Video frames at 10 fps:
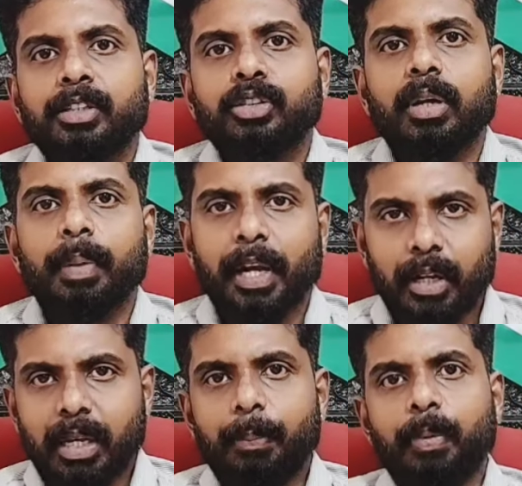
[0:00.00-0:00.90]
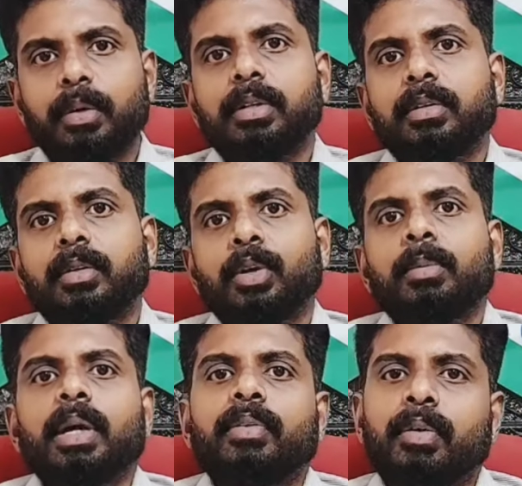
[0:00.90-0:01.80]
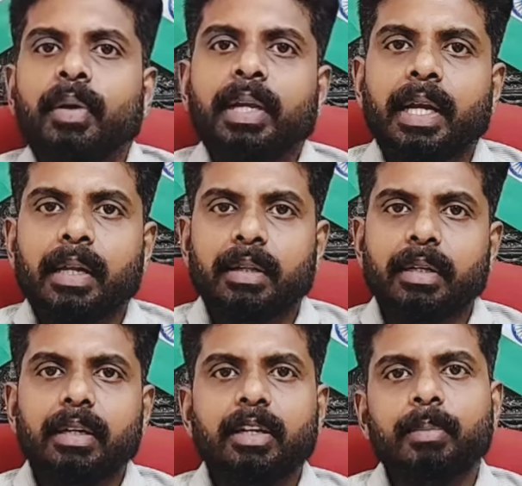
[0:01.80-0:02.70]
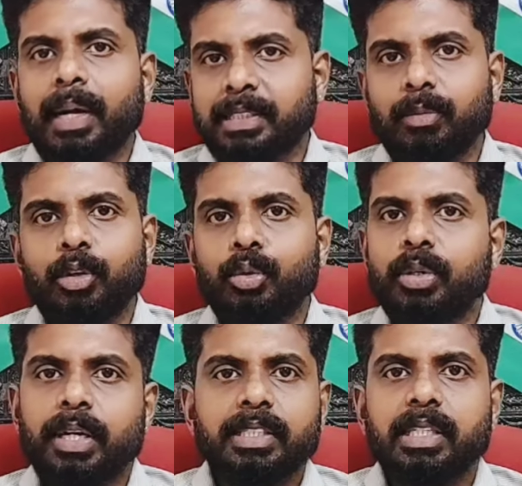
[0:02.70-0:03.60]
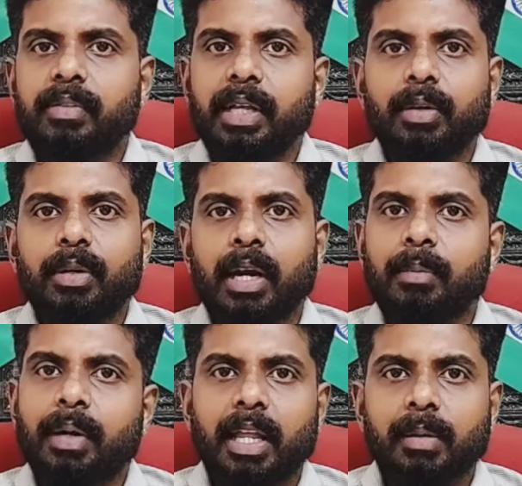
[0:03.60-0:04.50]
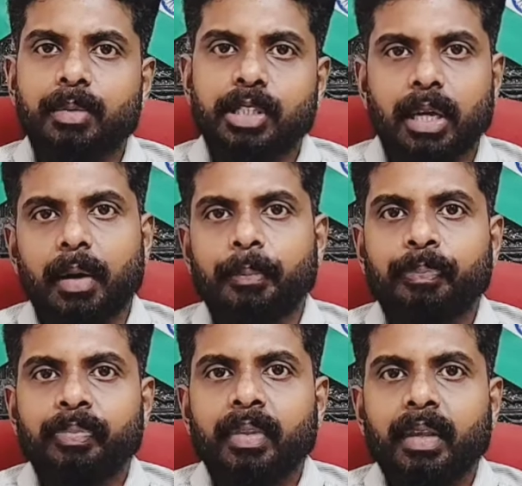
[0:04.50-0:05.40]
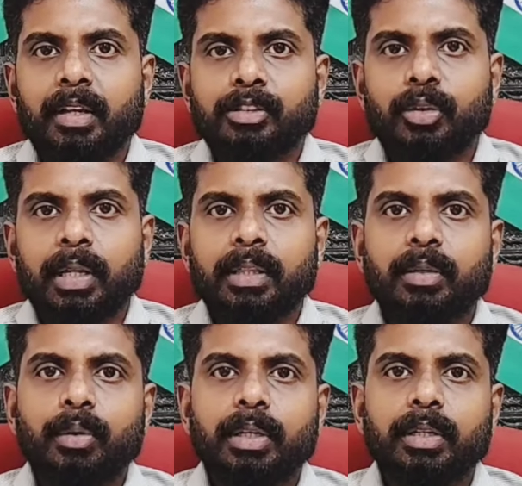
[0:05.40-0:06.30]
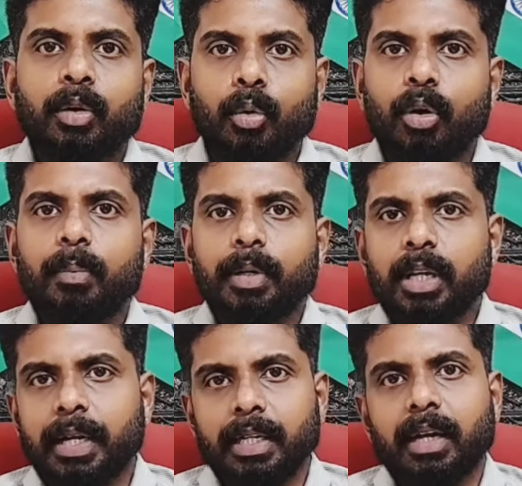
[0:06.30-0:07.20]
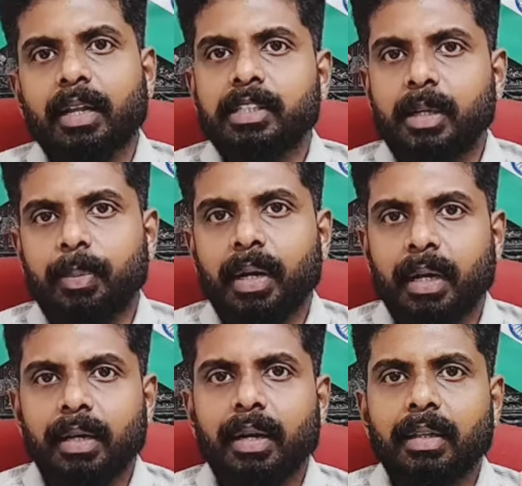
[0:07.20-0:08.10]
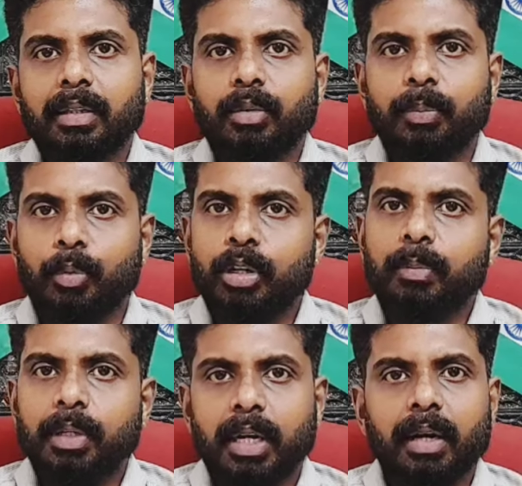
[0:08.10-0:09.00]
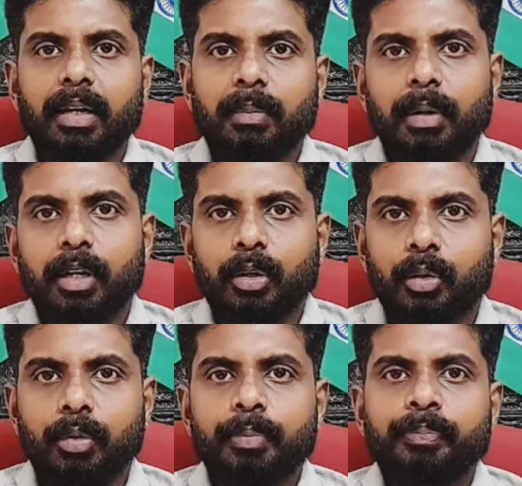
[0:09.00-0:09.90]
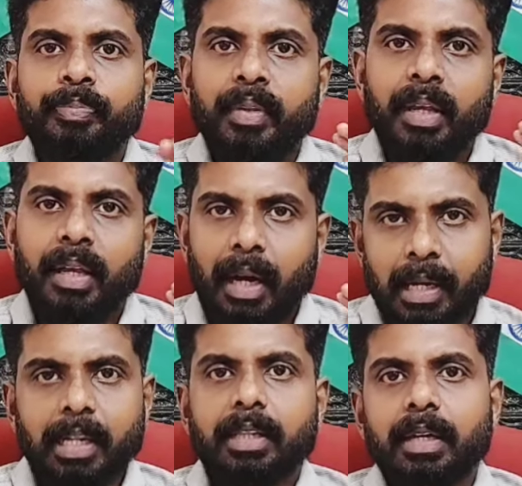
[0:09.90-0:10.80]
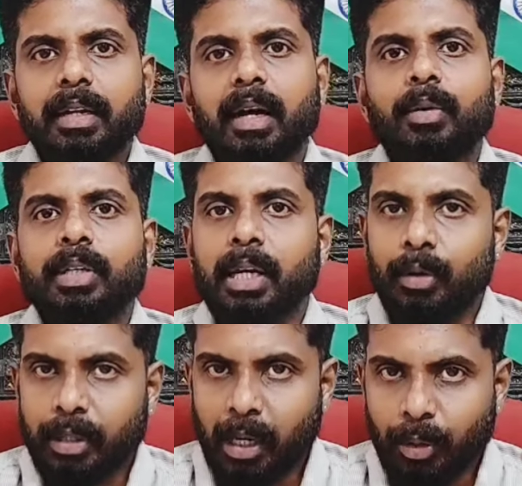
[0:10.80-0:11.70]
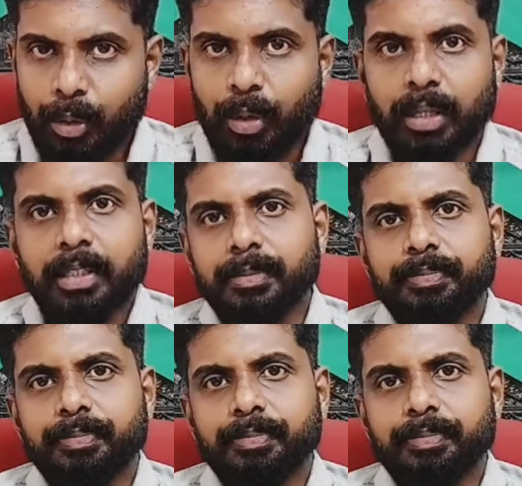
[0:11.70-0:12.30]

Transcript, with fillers: ஸோ நம்ம கேட்டால் எப்போது குணமாகி வருவாருன்னு கேட்டதுக்கு இன்னும் மேக்ஸிமம் ஒரு டூ த்ரீ டேஸில் வெளியே ஒரு நடமாட ஆரம்பிச்சிடலாம் ஸோ அந்த ஒரு ஹோல் மட்டும் லைட்டாக அடைச்சிருப்பாங்க அந்த ஒரு புண்ணு மட்டும் ஆடுற மாதிரி இருக்கும் அண்டில் தென் அவர் தலை தலைவலி கூடாது